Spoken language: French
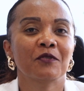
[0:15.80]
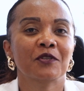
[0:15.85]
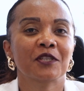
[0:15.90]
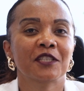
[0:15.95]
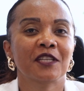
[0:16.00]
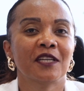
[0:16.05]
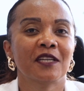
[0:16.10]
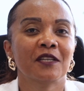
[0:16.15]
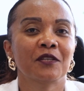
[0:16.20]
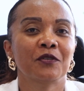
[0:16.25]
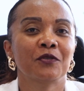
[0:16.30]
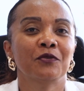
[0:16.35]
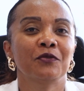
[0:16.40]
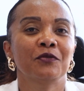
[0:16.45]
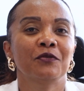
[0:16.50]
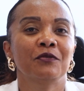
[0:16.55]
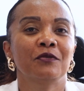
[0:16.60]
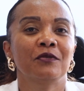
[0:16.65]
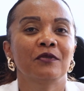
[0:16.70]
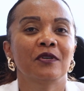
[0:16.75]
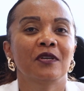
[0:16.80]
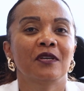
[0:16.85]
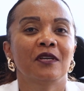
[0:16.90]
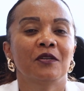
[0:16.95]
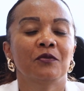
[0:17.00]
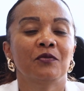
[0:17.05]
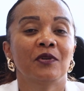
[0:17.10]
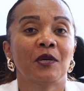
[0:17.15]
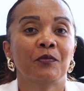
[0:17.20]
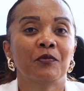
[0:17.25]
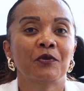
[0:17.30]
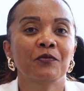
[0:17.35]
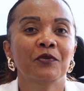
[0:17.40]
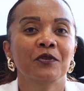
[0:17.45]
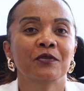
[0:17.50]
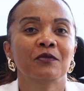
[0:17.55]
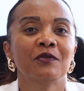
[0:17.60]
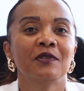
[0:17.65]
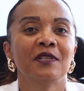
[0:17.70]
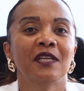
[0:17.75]
en charge de la
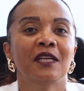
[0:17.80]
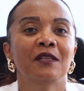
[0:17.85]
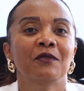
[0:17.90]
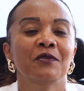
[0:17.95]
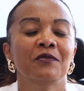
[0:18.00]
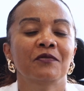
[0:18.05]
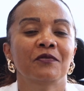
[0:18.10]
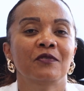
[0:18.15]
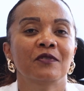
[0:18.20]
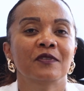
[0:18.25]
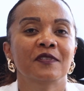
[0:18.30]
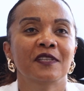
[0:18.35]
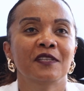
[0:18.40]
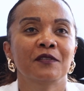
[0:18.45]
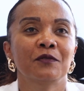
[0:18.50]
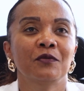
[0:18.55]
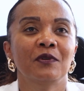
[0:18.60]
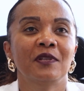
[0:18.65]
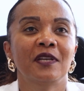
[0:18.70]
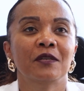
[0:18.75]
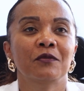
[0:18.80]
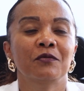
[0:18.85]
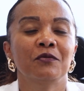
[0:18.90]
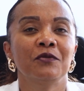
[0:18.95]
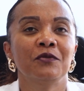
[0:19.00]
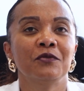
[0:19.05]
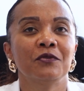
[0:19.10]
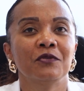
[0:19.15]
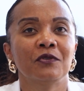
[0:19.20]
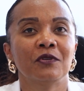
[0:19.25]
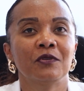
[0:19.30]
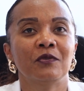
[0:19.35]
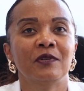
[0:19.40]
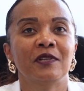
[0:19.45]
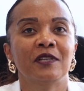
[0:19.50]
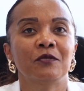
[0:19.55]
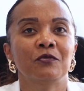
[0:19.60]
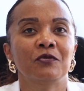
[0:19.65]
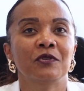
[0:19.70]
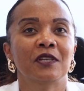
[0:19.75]
promotion de la langue française, de la culture, de
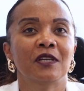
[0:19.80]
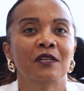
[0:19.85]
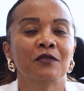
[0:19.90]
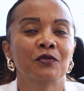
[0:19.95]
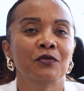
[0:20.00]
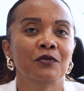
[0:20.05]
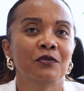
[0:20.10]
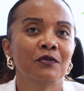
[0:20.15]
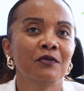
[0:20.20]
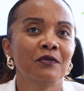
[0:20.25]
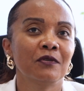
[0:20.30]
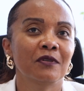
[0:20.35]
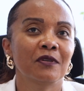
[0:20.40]
l'éducation.